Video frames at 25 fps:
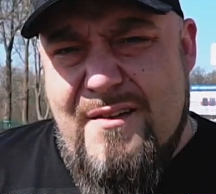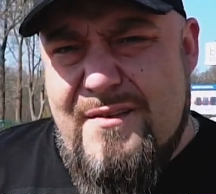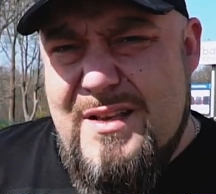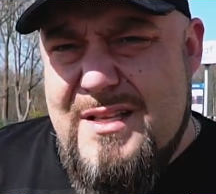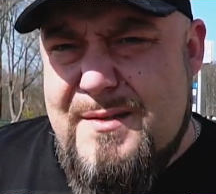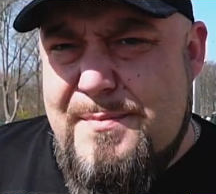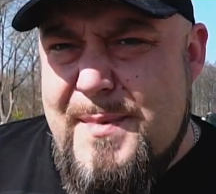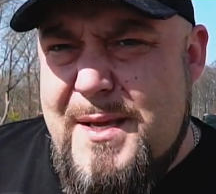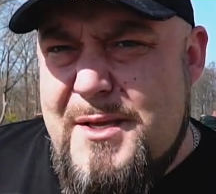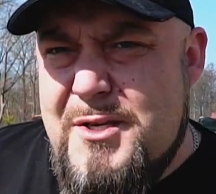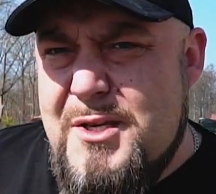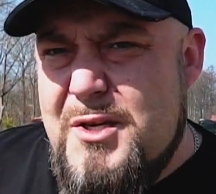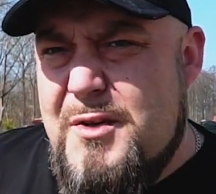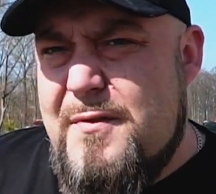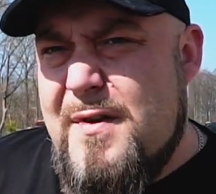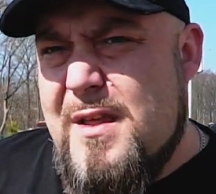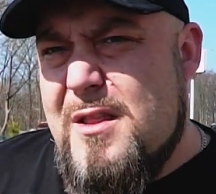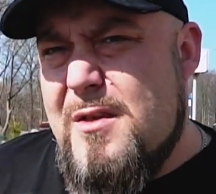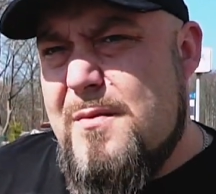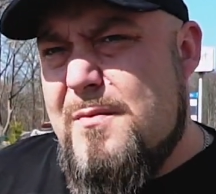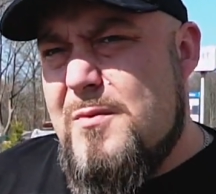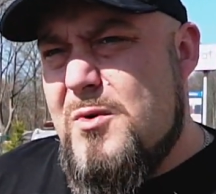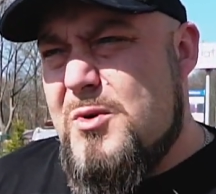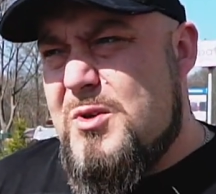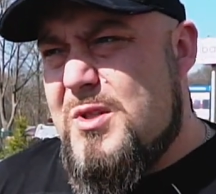więc miejcie
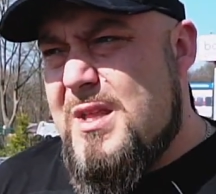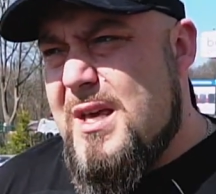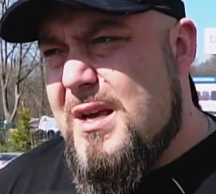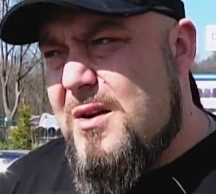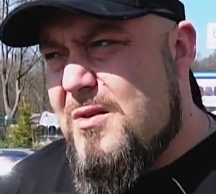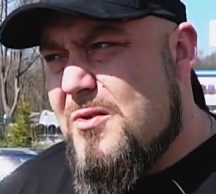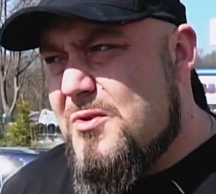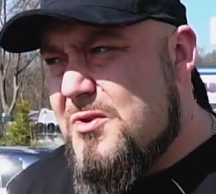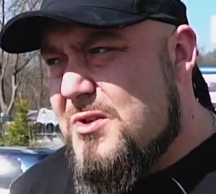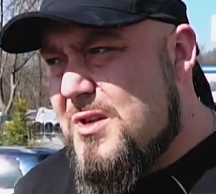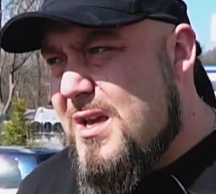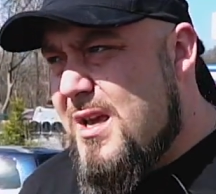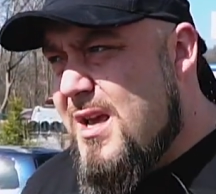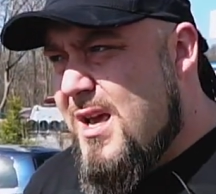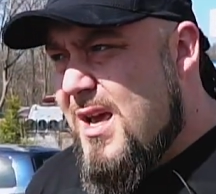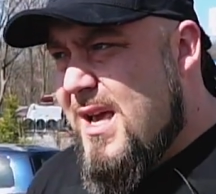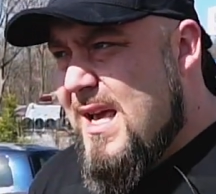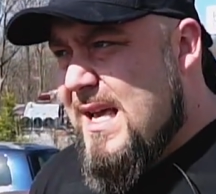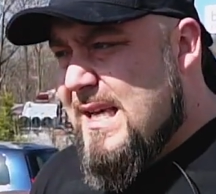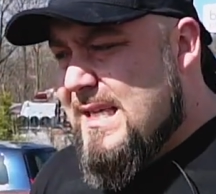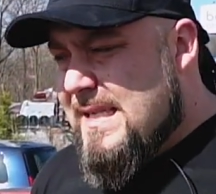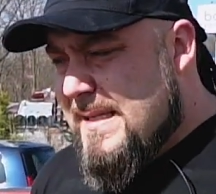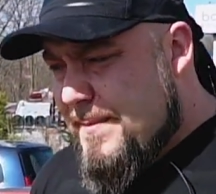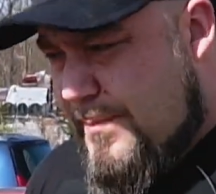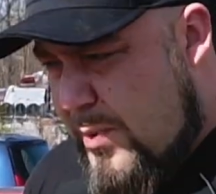świadomość tego, że
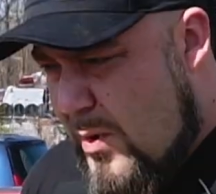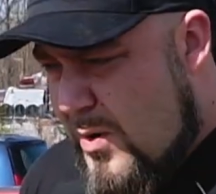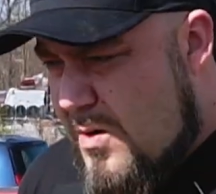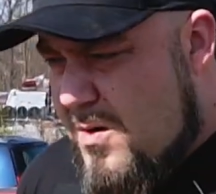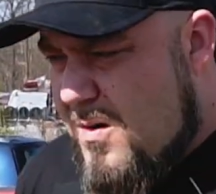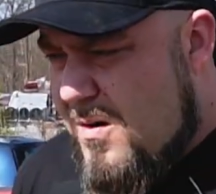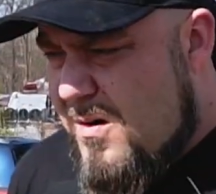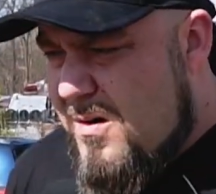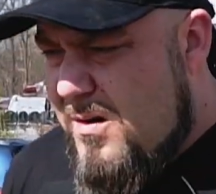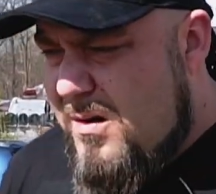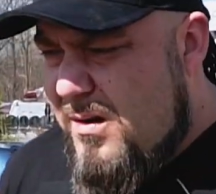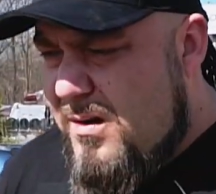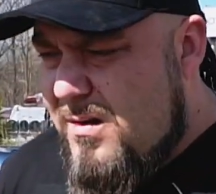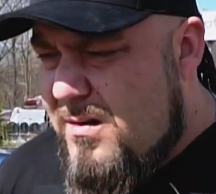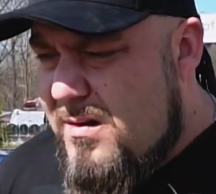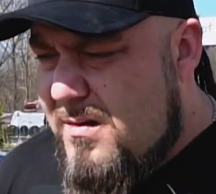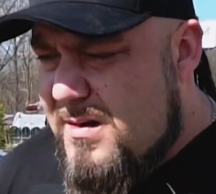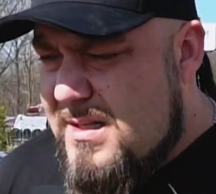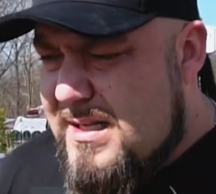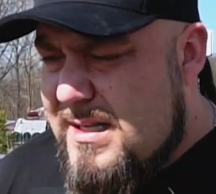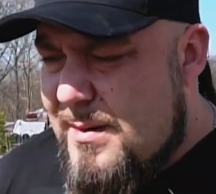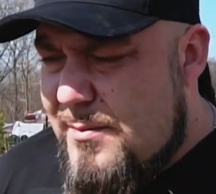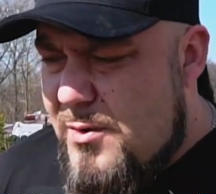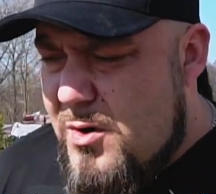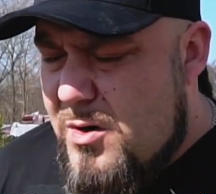spoko,
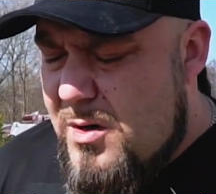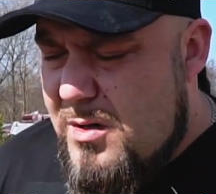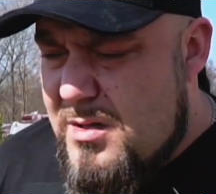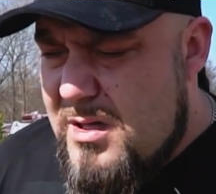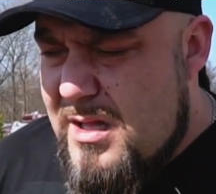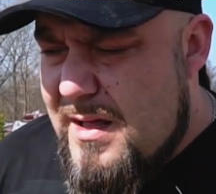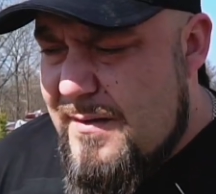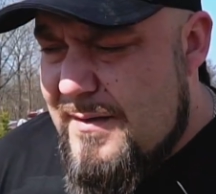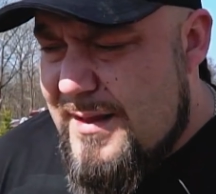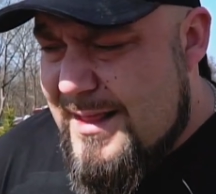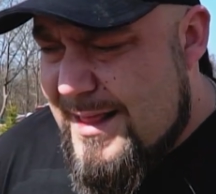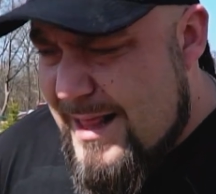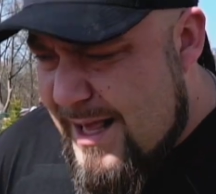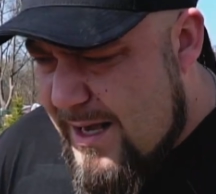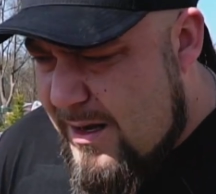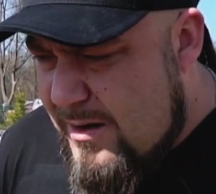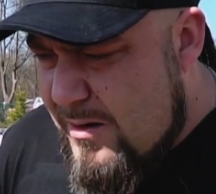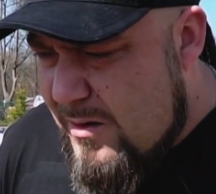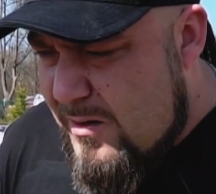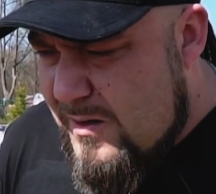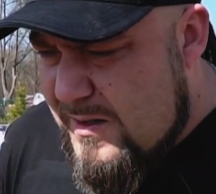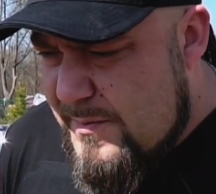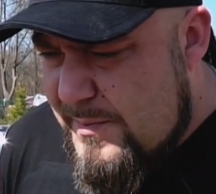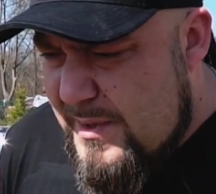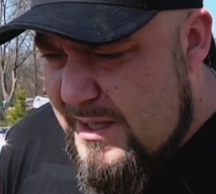Samochody nawet
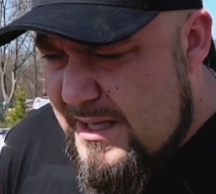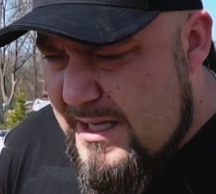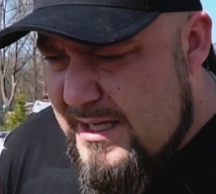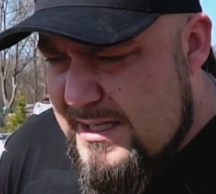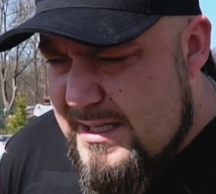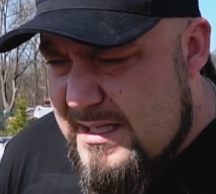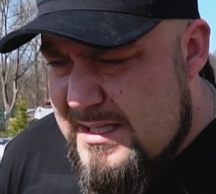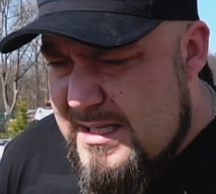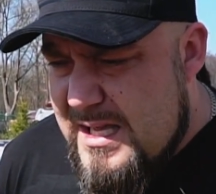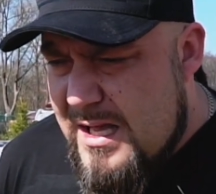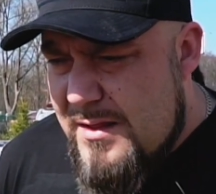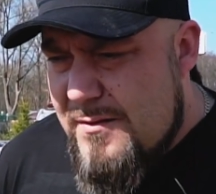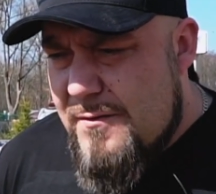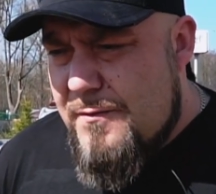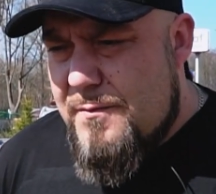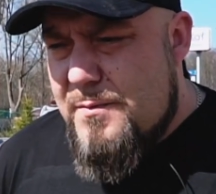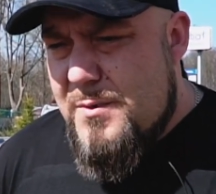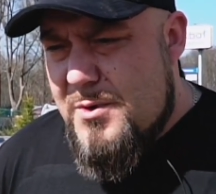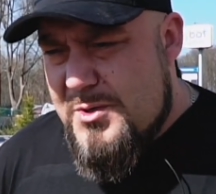lekko rozbite ze Stanów